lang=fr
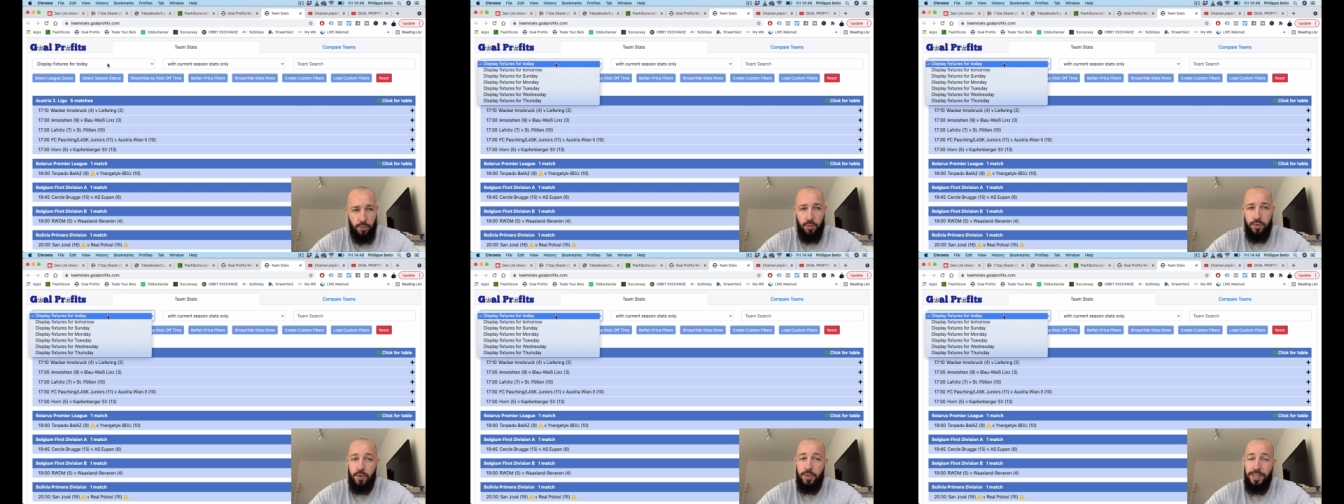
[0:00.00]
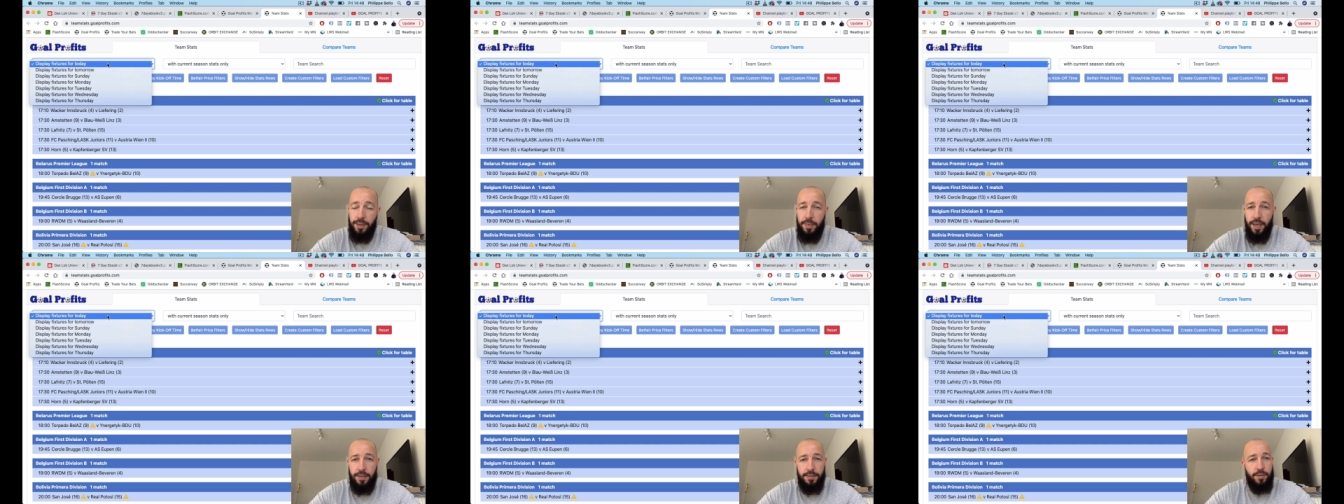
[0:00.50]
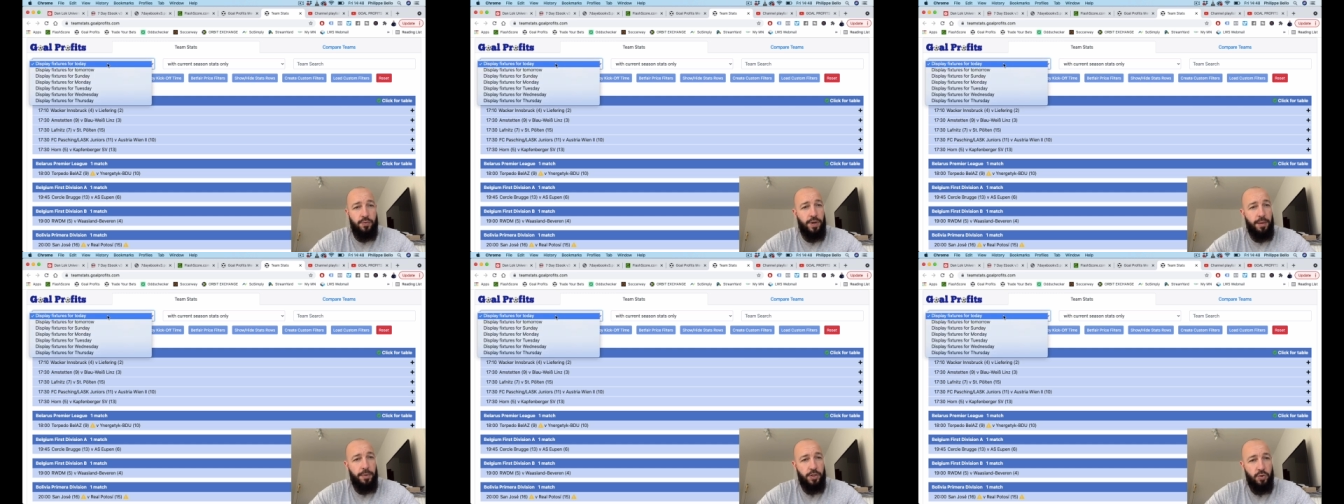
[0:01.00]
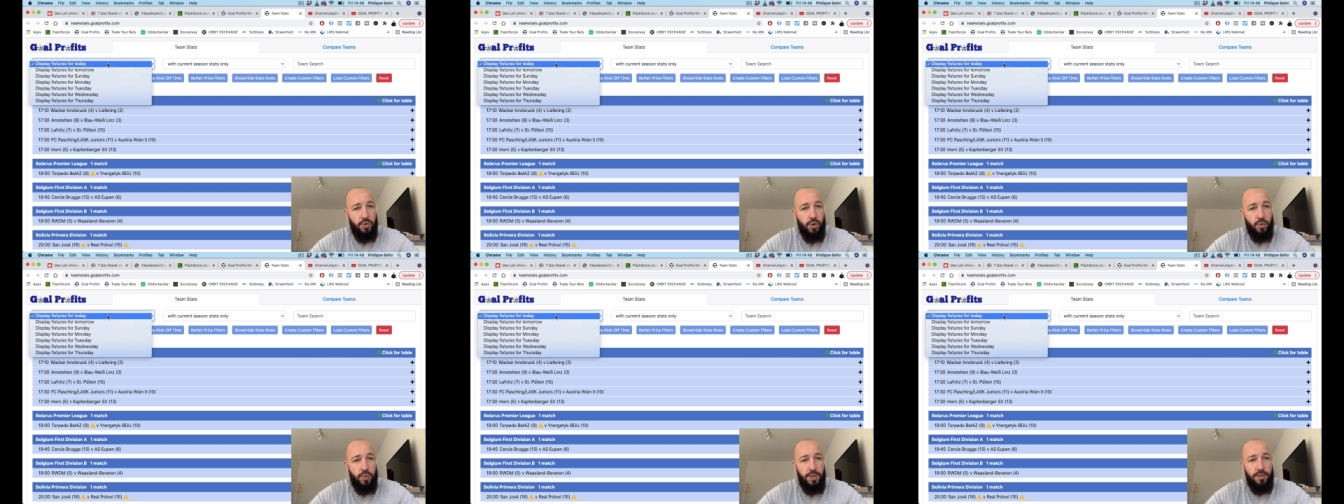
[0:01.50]
Donc ce qui est bien, c'est que tu as les matchs
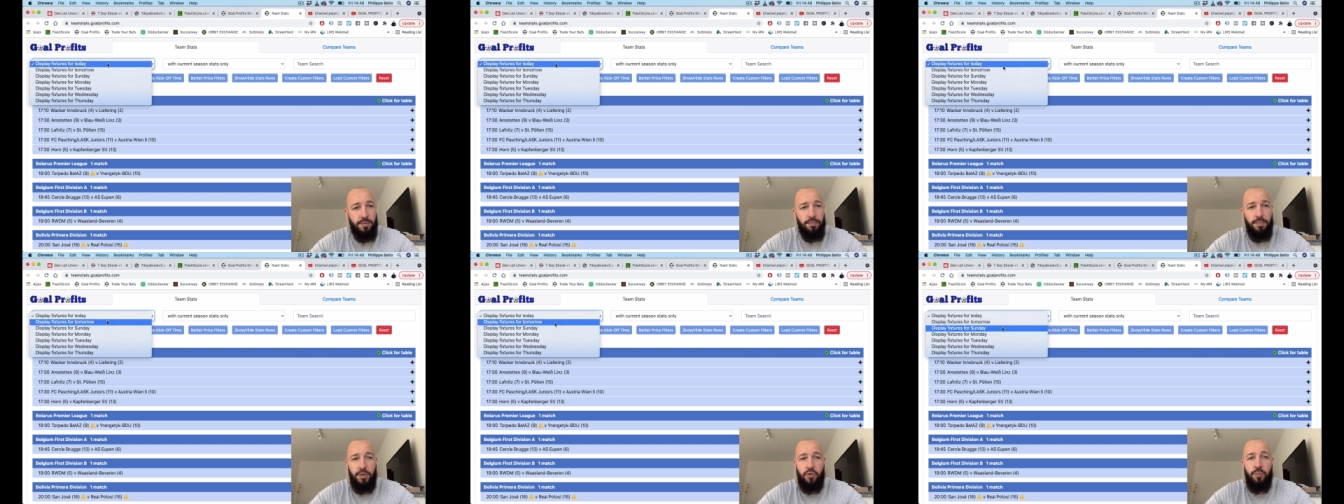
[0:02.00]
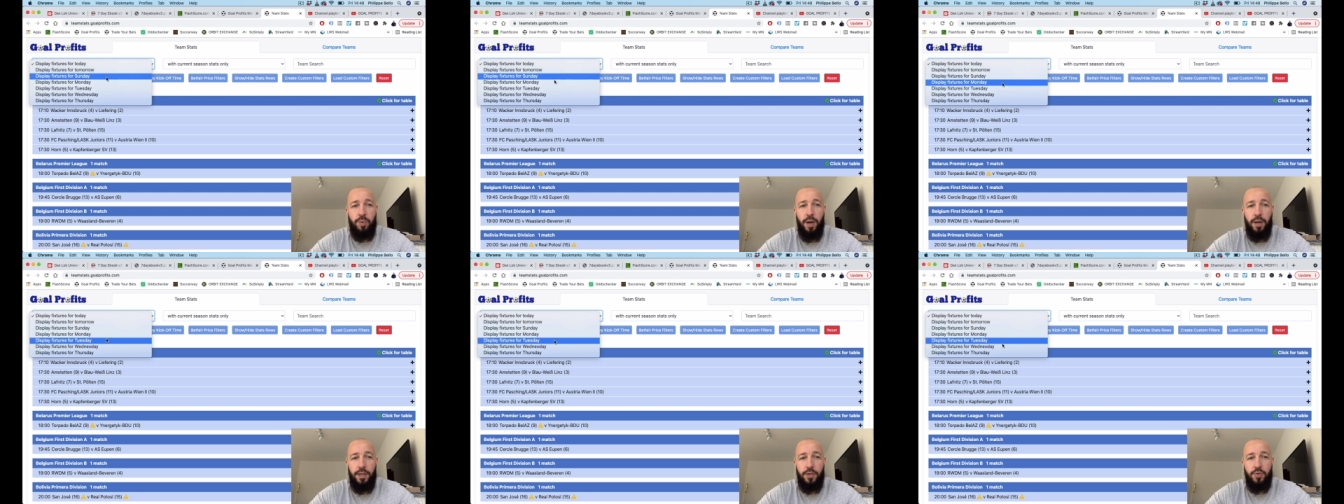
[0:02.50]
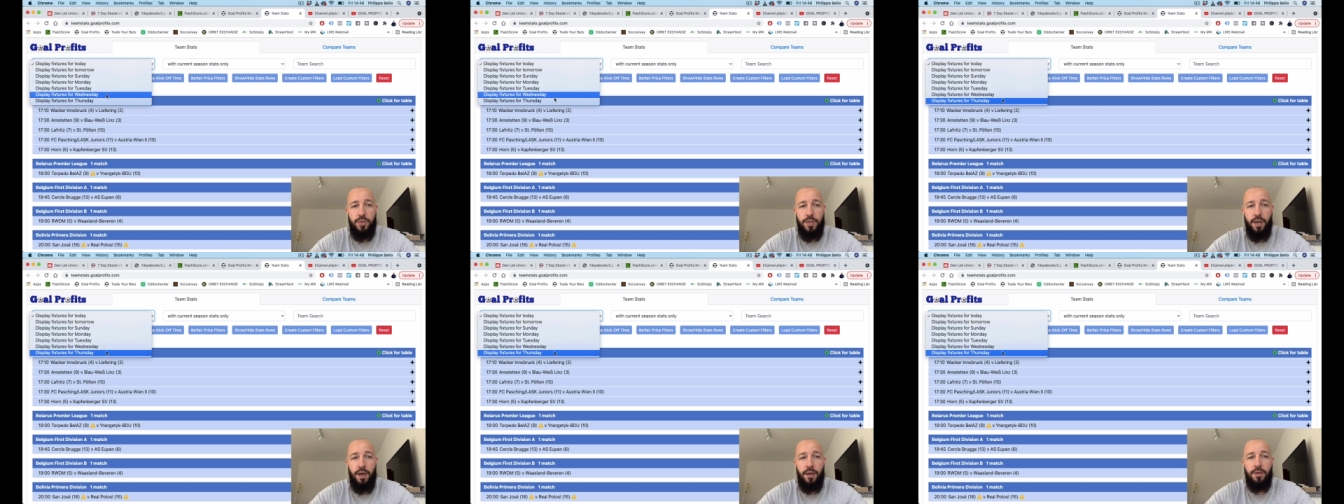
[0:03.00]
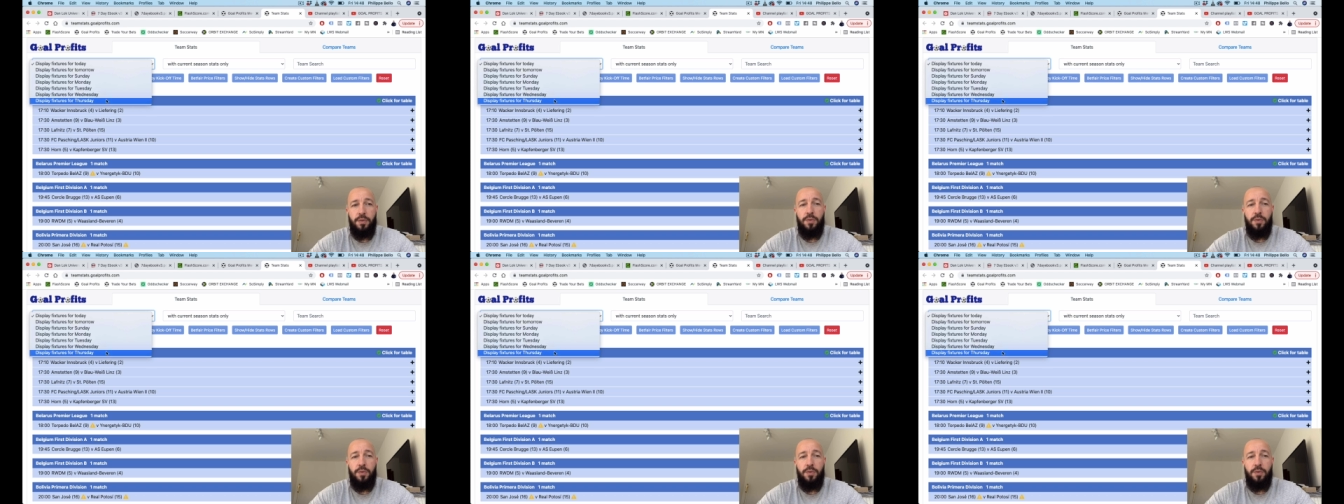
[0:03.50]
d'aujourd'hui, mais tu peux aller jusqu'à